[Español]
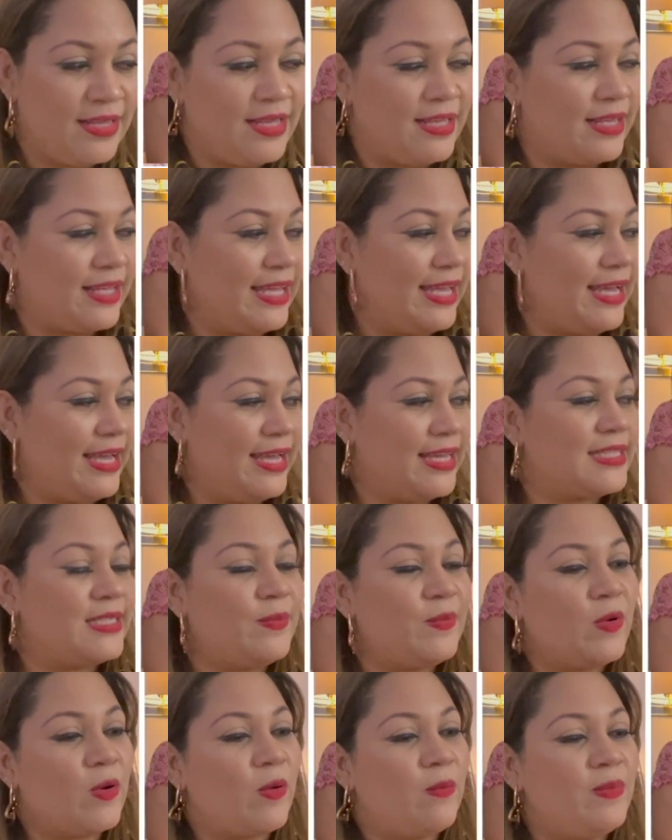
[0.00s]
que
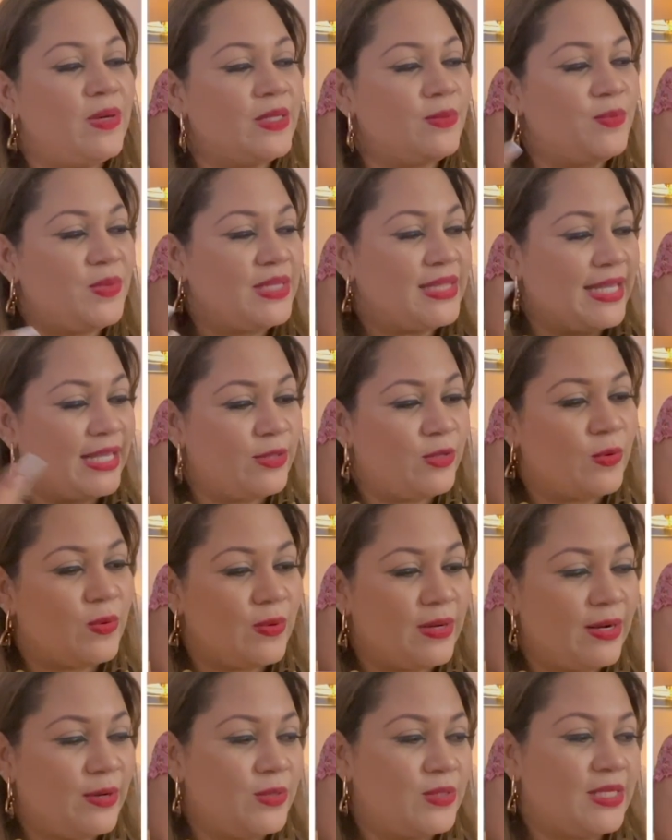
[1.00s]
estamos complementando con
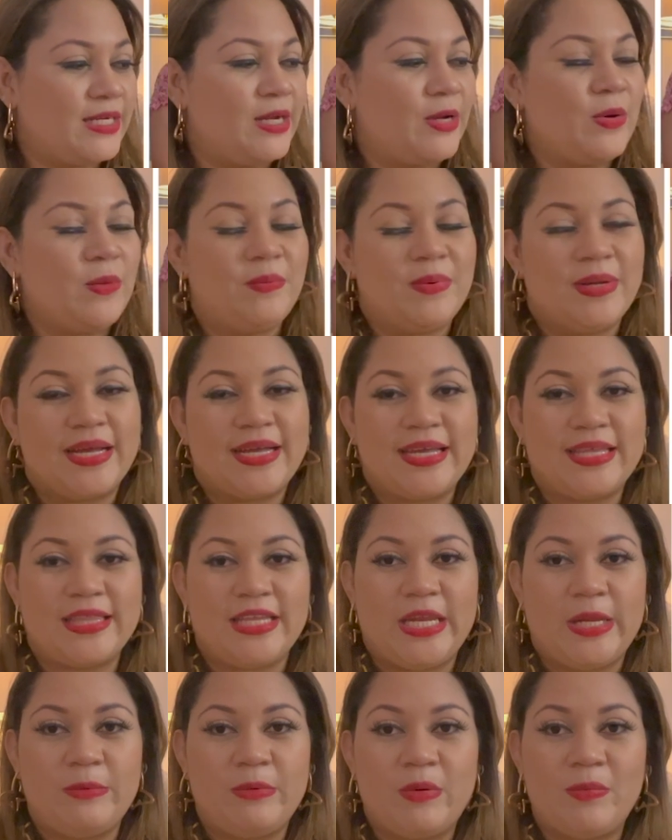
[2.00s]
algunas otras compras que
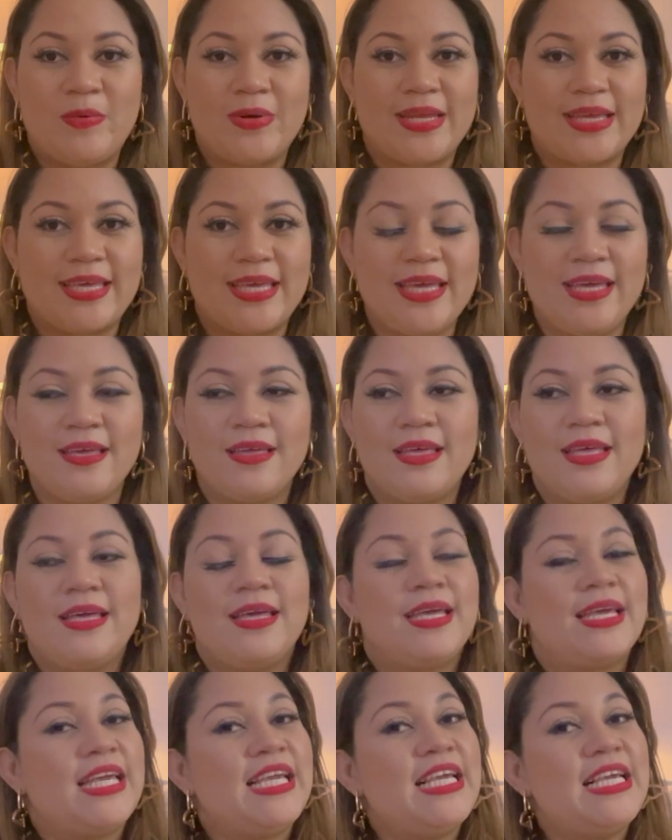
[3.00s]
tenemos por aquí.
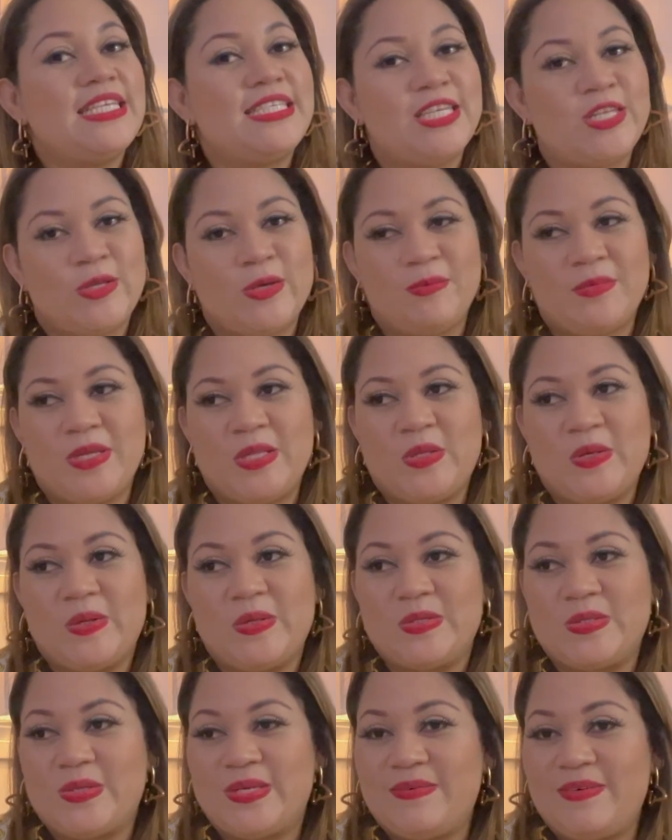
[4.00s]
Y si no han visto
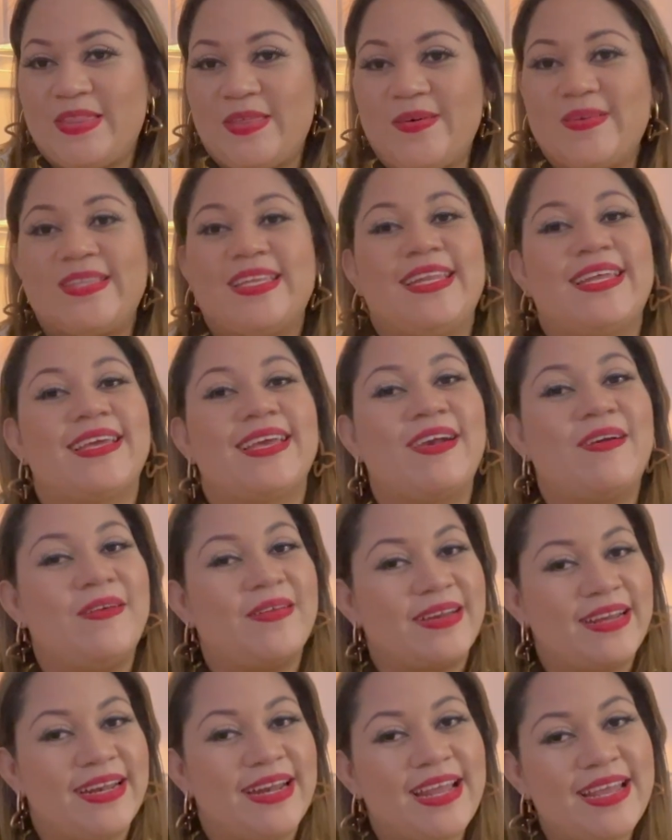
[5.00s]
ese video, tienen que
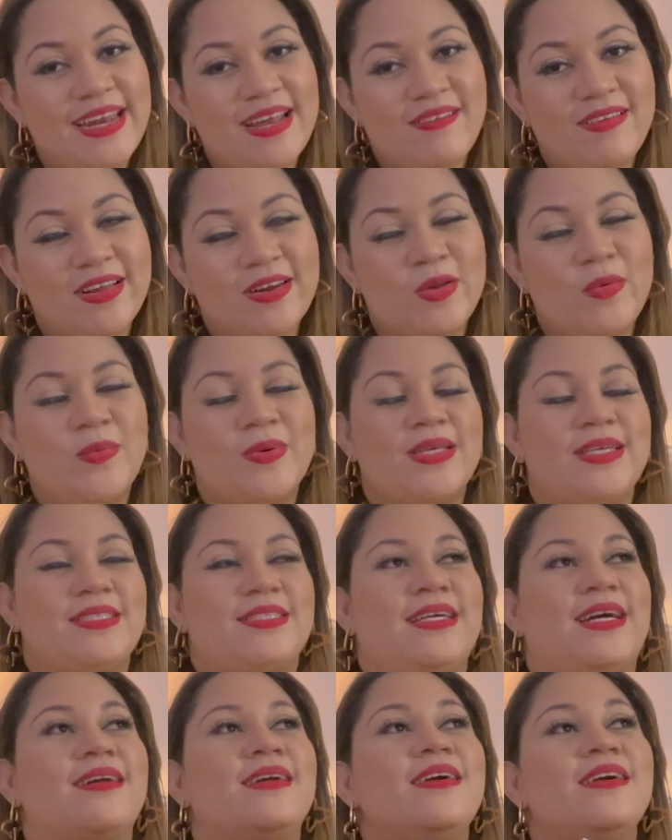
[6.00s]
correr a ir a verlo porque
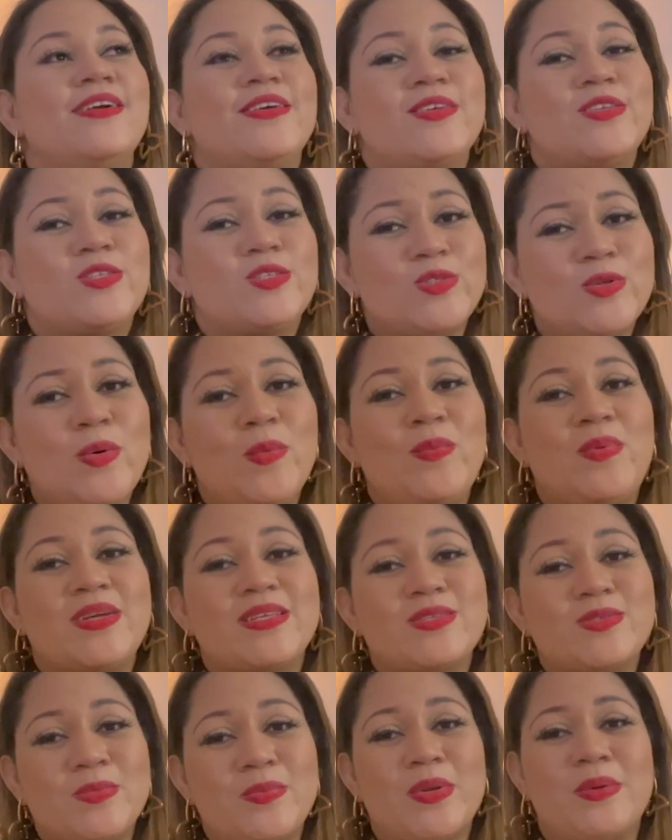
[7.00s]
están súper,
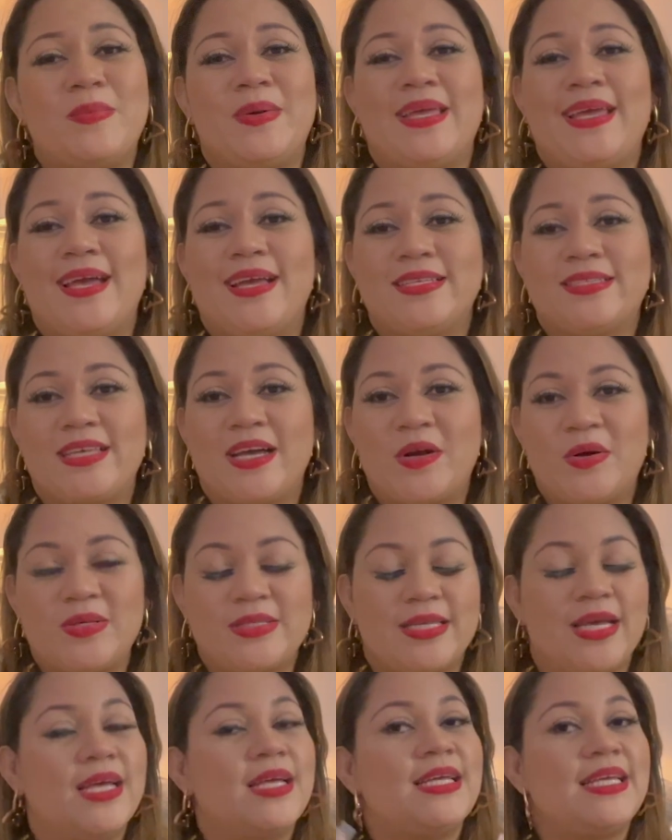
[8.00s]
súper bellas esas
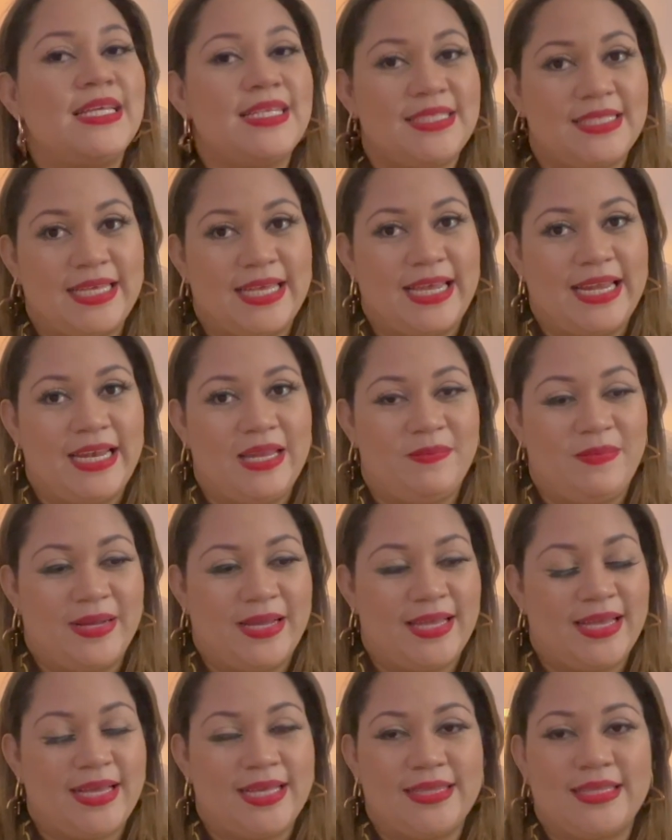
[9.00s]
cosas y sé que les van a
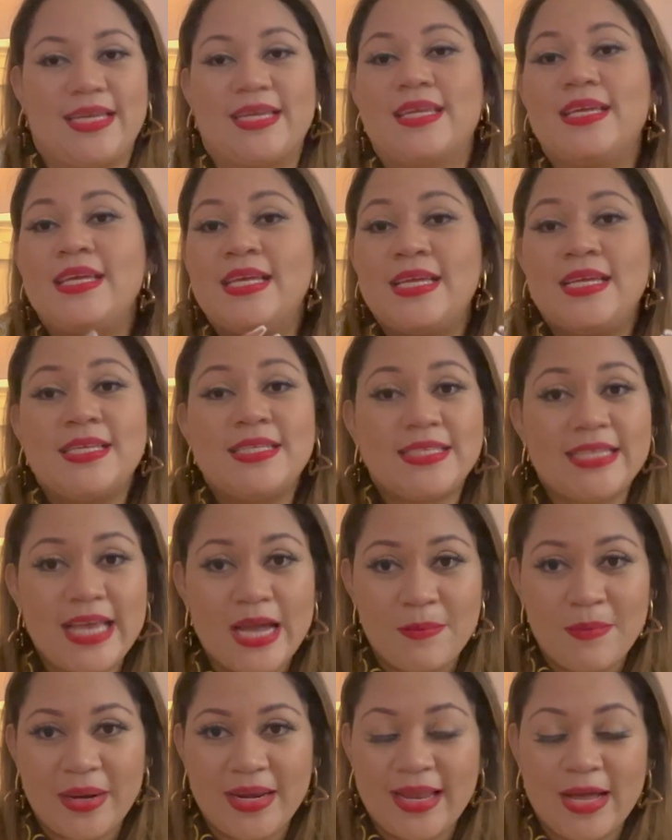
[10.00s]
encantar. Si
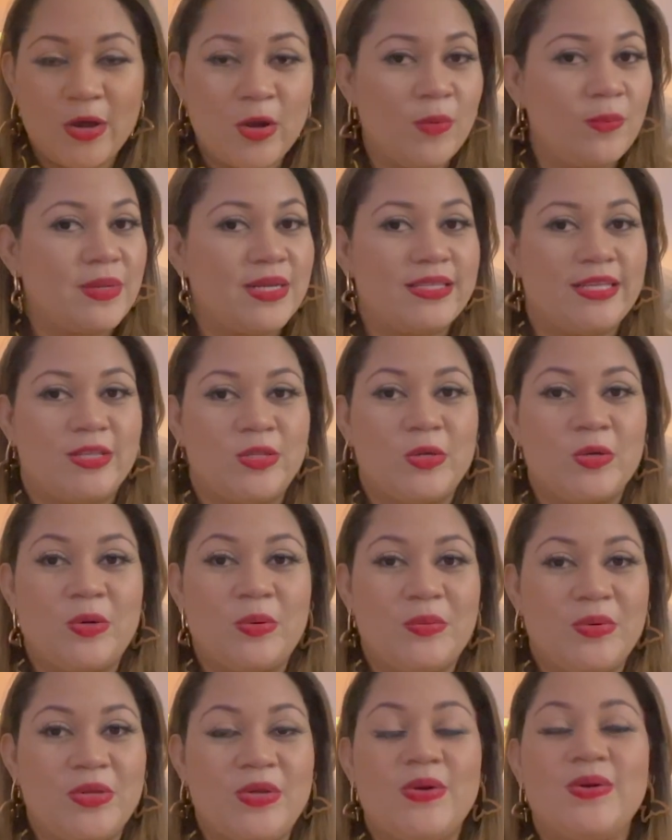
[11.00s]
aman las compras tanto
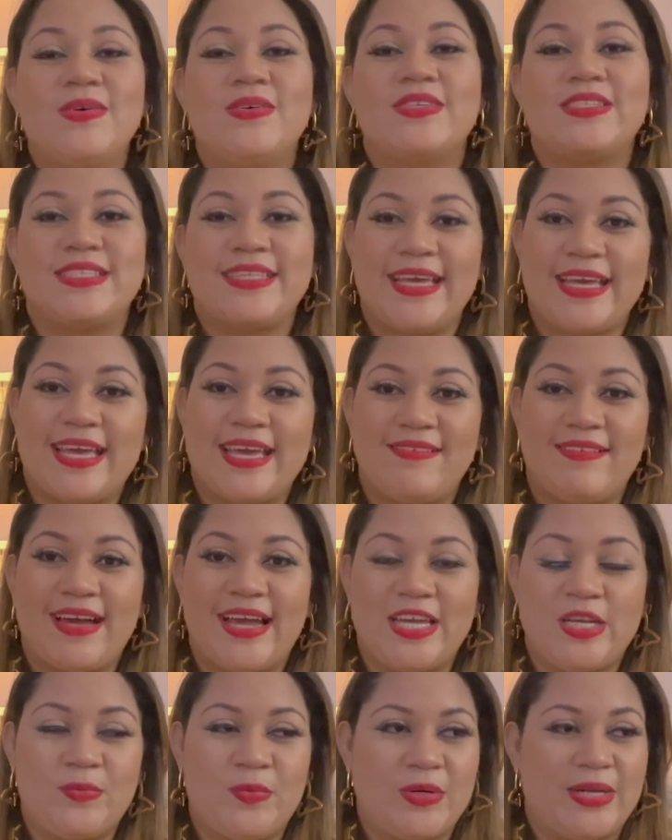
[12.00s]
como yo, sé que vas a
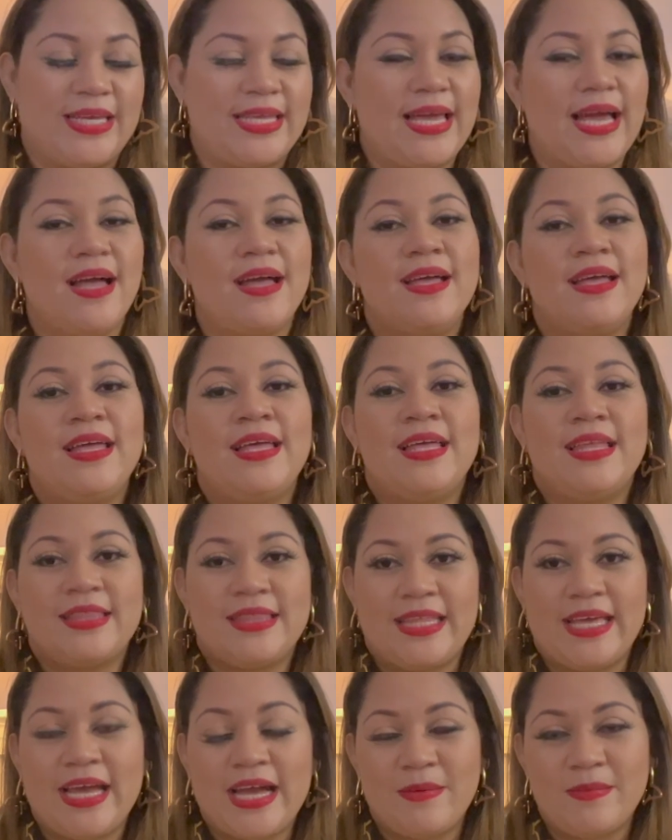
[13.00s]
ir por allá.
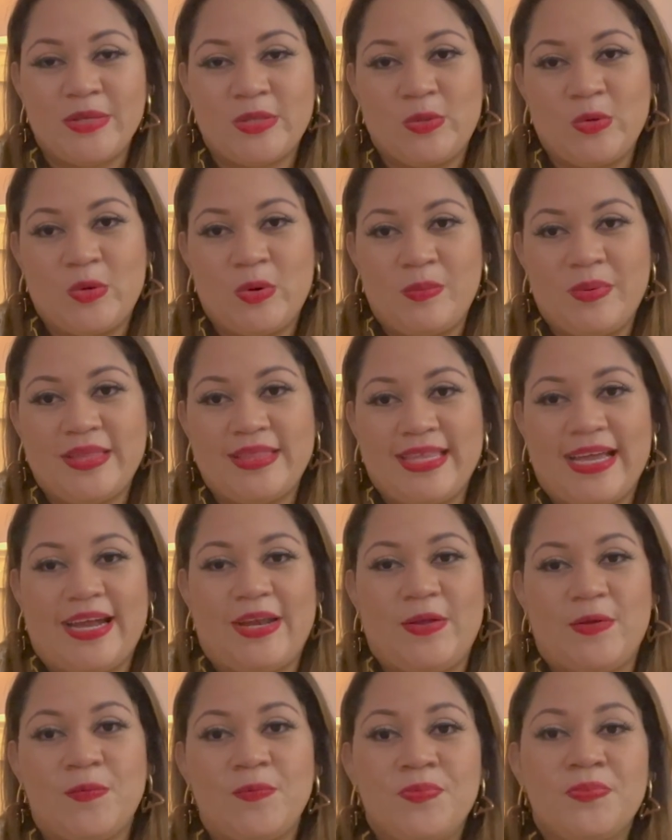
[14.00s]
Déjame tu
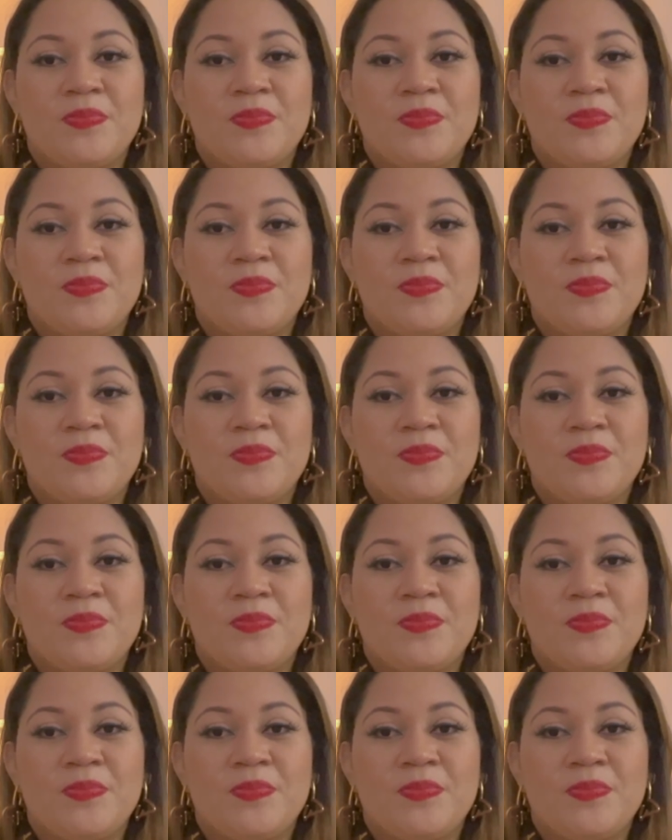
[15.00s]
comentario.